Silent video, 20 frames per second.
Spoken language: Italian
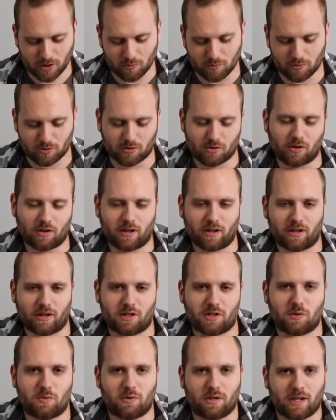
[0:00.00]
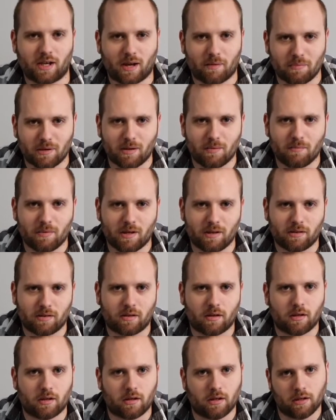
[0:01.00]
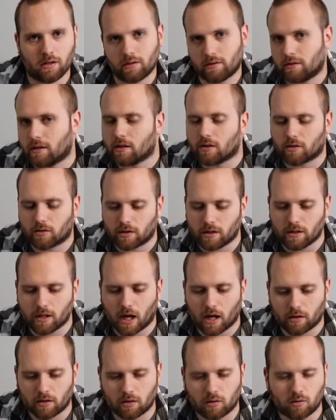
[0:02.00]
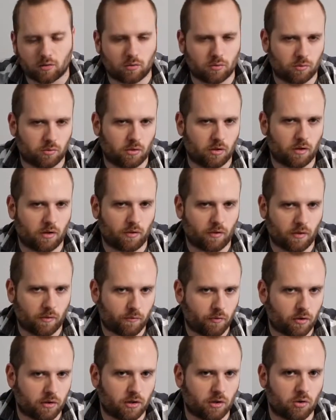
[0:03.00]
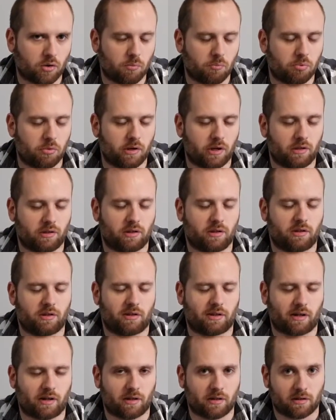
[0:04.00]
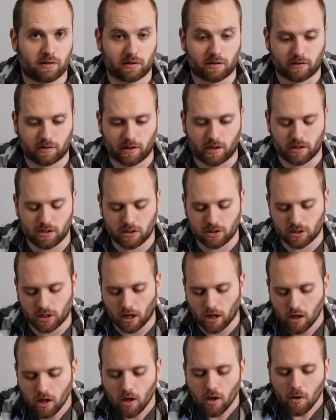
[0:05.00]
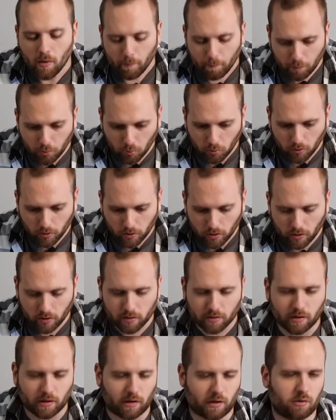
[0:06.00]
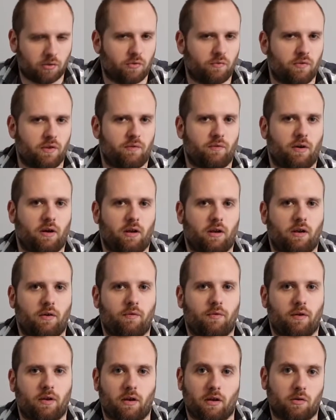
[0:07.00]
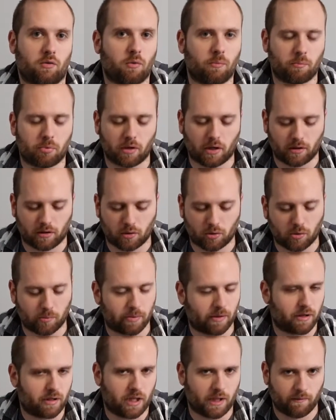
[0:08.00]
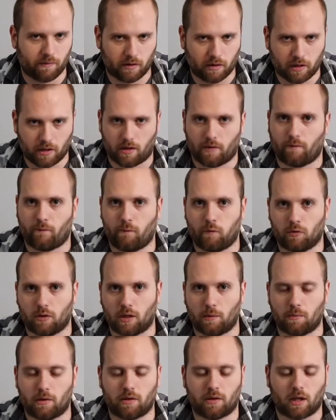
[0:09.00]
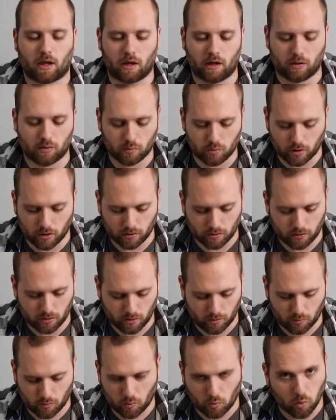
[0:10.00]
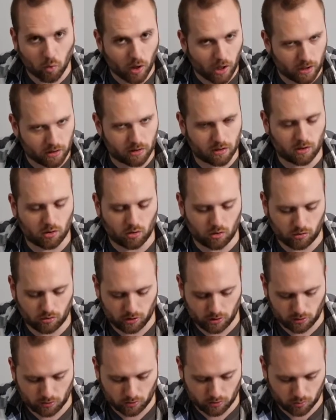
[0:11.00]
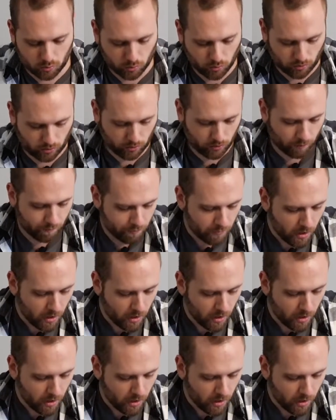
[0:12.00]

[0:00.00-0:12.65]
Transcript: è un gioco che riesce a unire abilmente il tiro di dadi con una forte componente stra strategica, pur tenendo viva la, la componente cooperativa, che è fondamentale durante quasi ogni turno.